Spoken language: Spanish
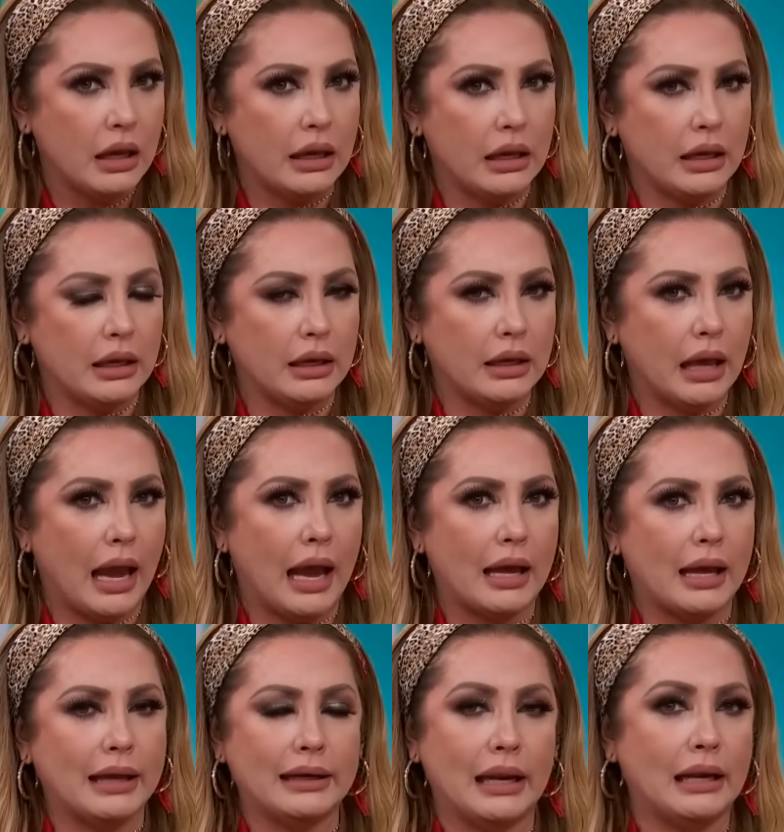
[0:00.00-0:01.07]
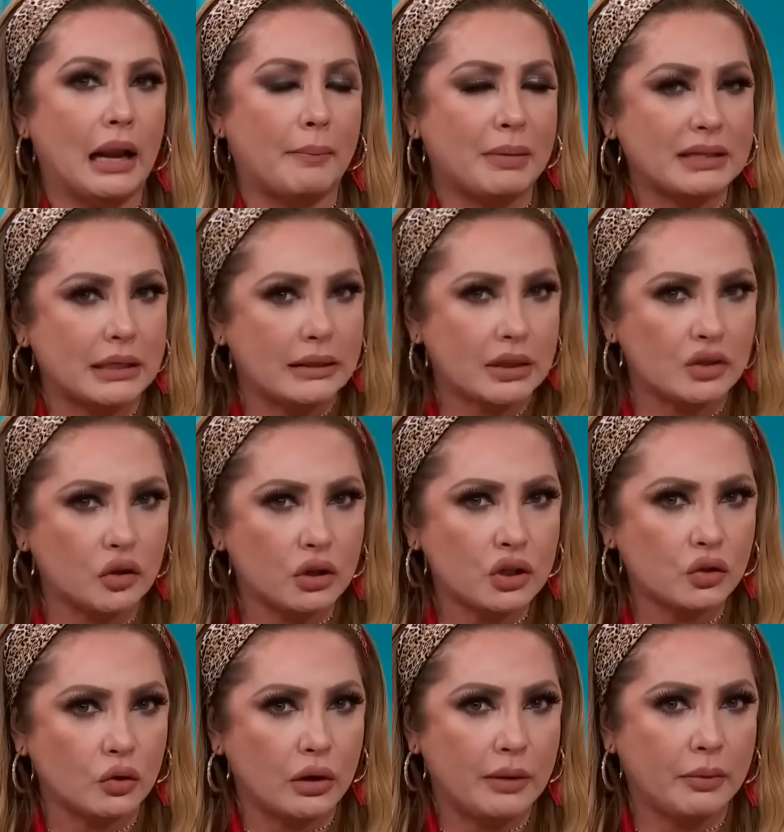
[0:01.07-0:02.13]
Y ah, en, la presentación de
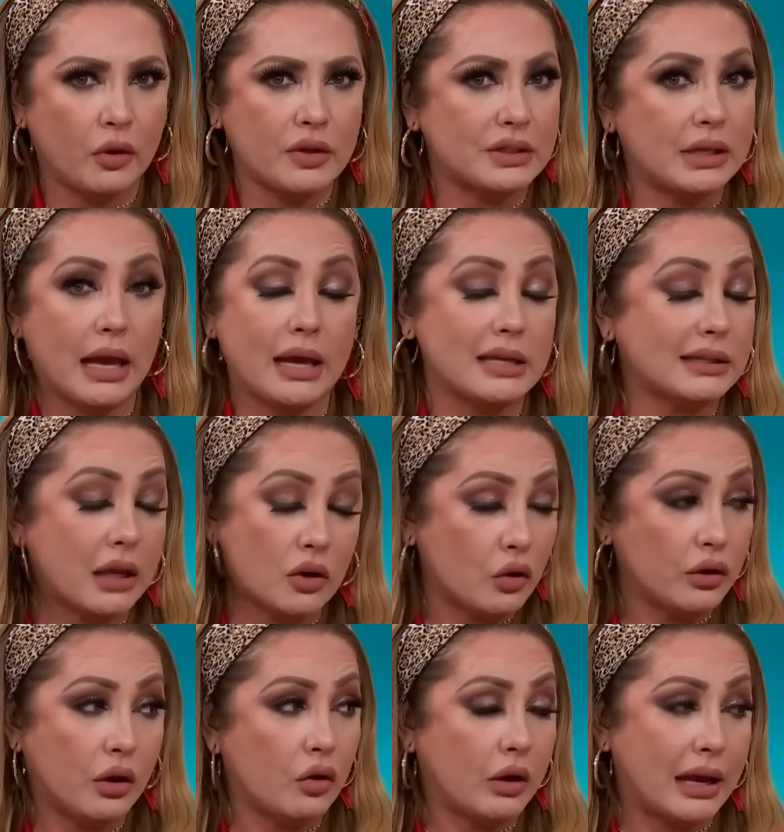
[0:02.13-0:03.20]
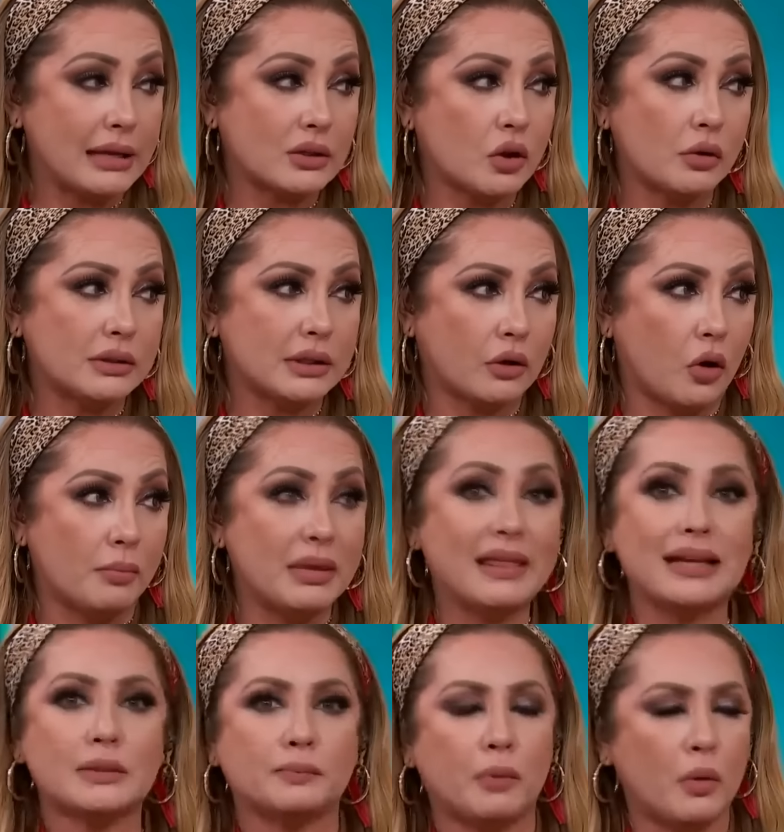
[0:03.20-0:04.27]
su libro decía, es que yo digo que es
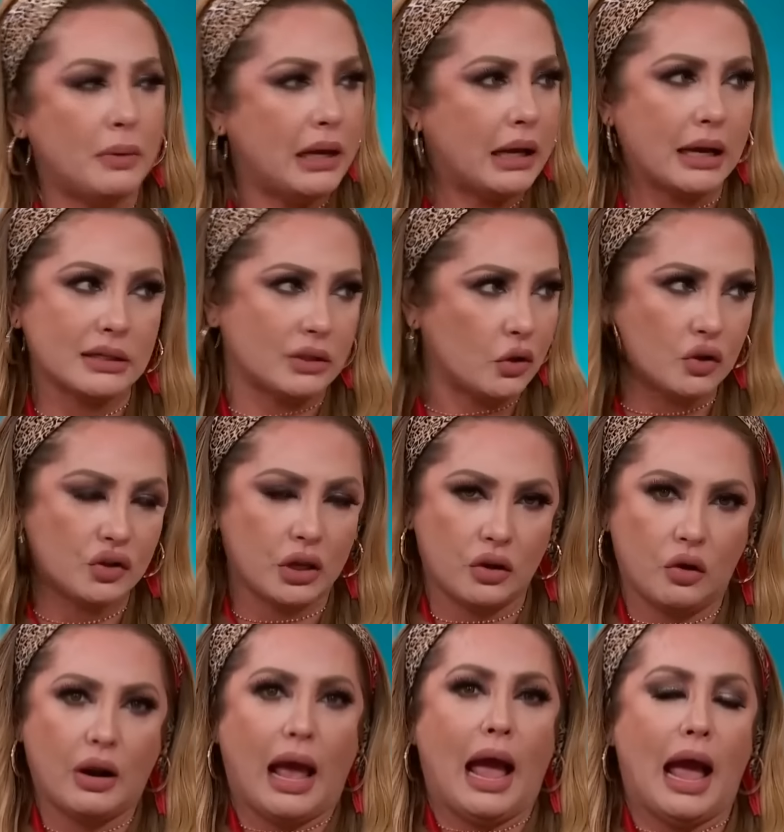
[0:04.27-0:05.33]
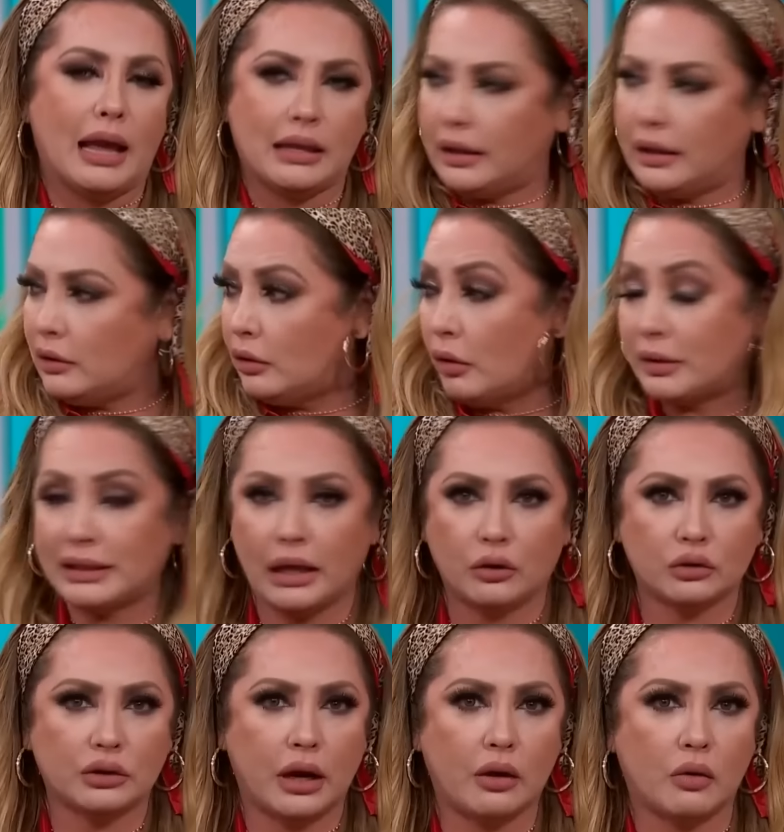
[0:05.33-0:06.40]
comidas públicas. No, señora, ahorita
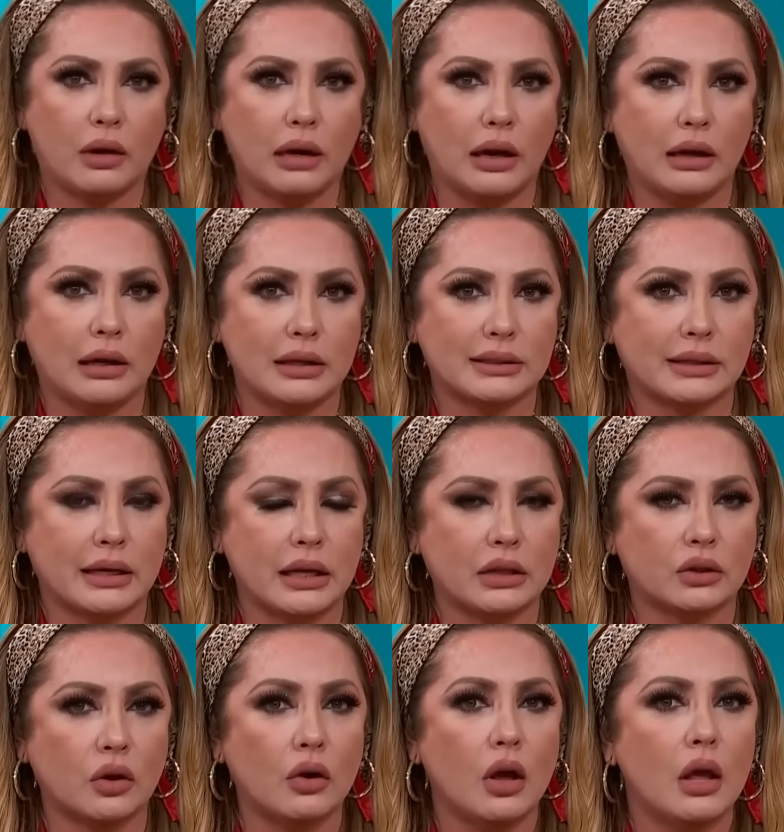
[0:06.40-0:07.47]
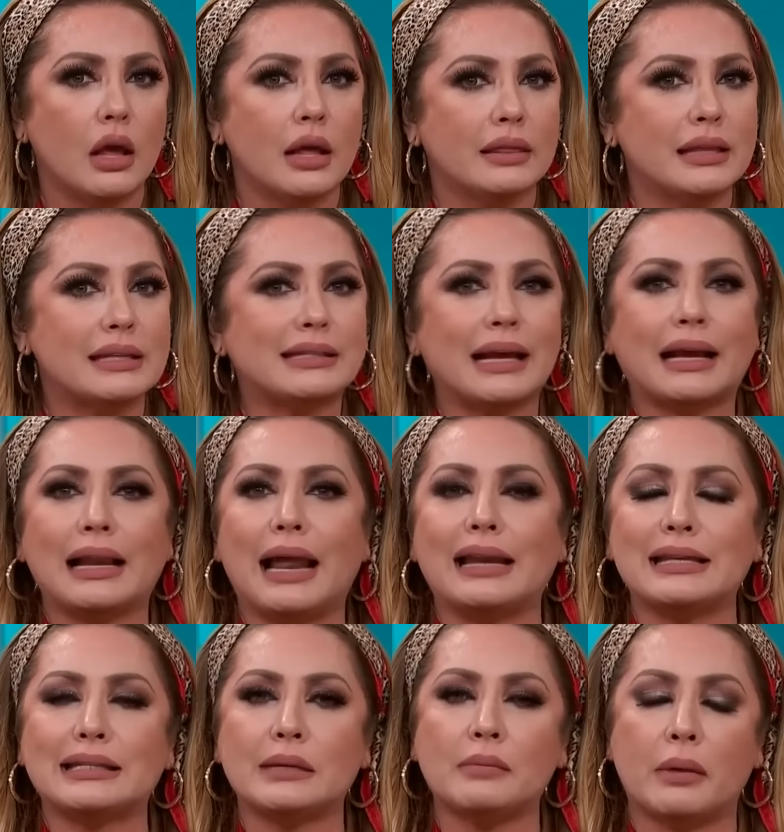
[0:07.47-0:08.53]
no traigo el, escrito. Dice
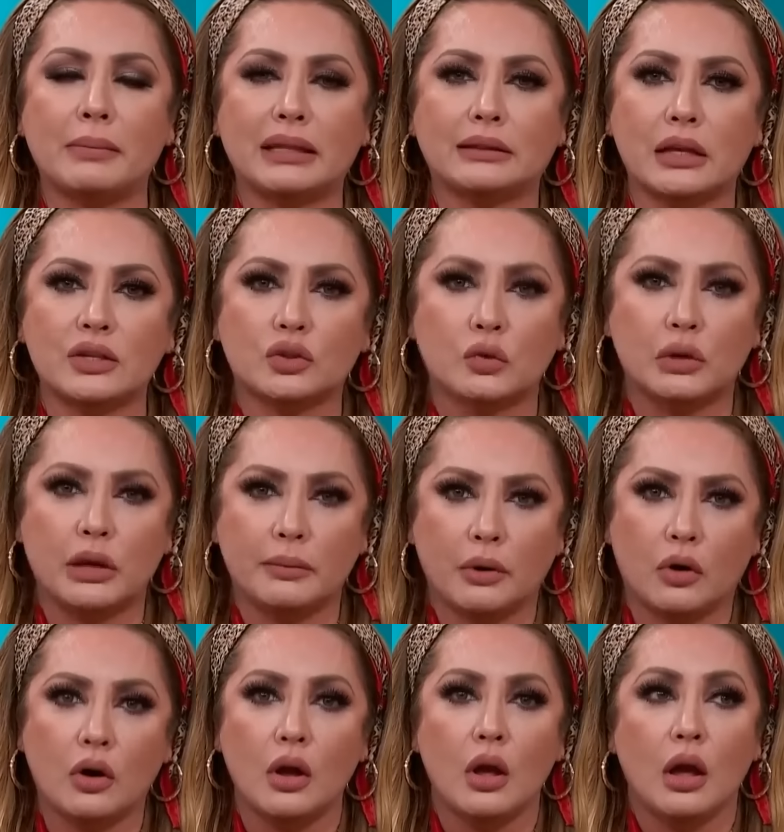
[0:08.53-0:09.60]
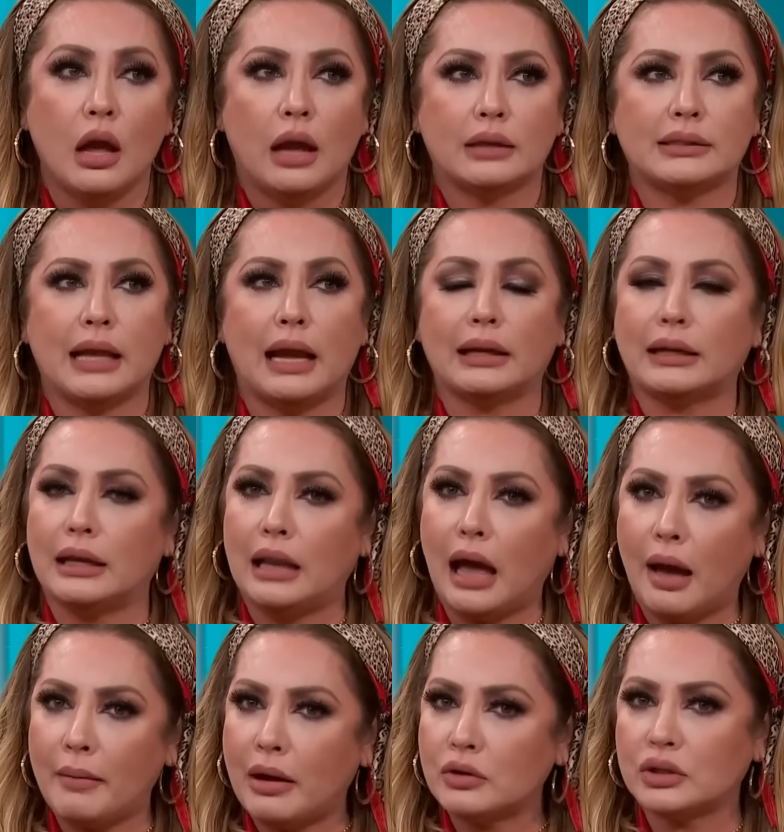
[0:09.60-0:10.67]
clarísimamente en su libro, se
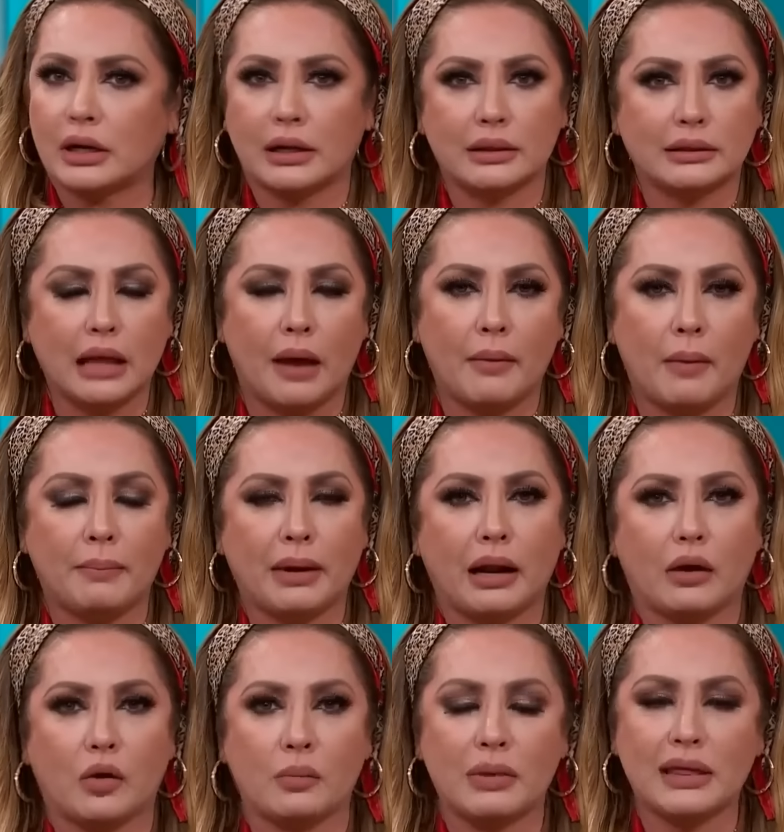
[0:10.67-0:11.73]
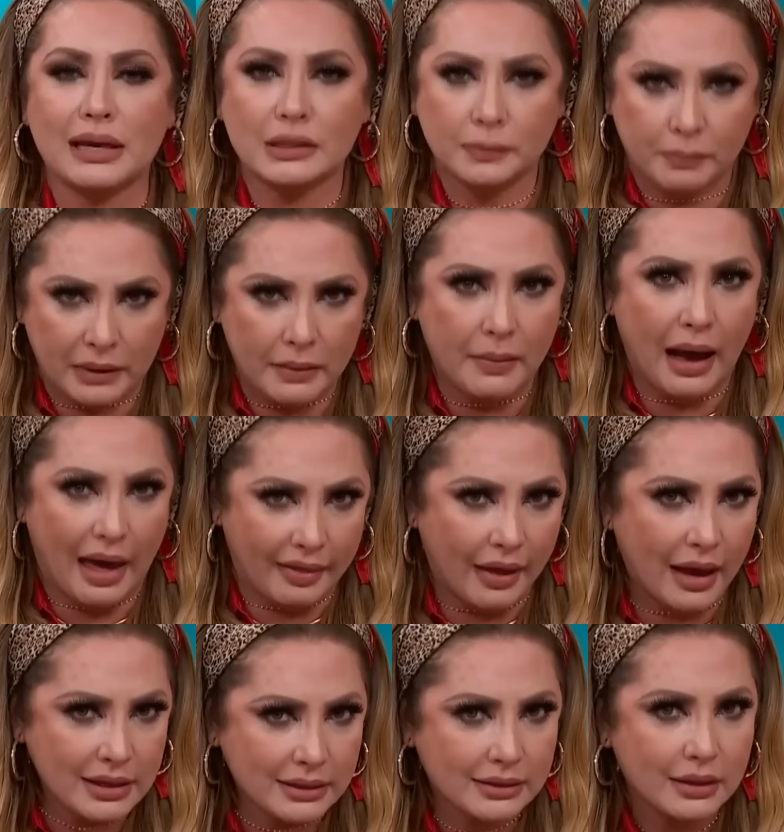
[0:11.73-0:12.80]
alquilaba o se rentaba para comidas
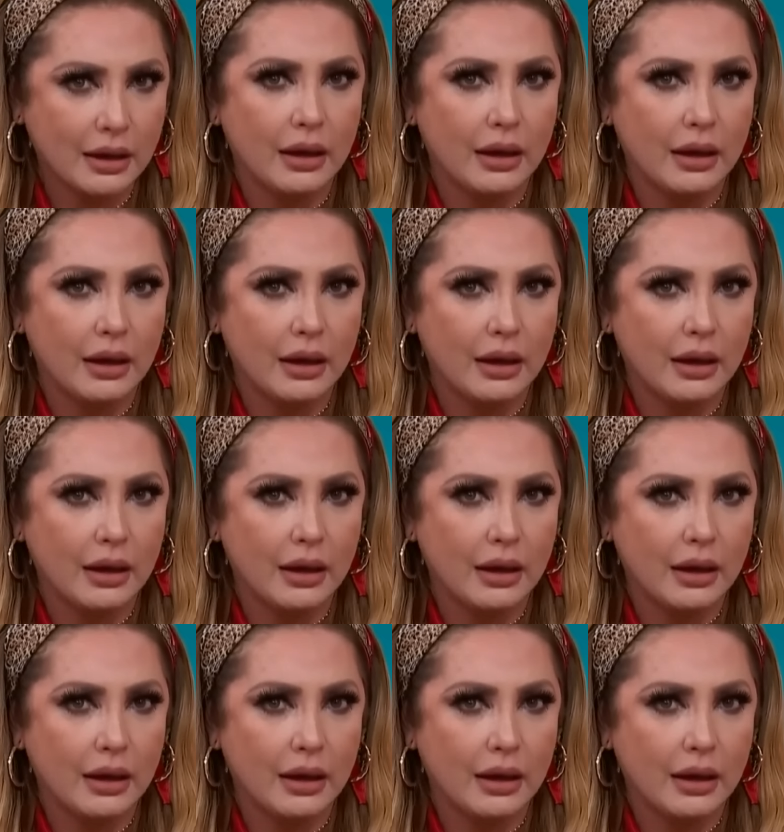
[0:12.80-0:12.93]
privadas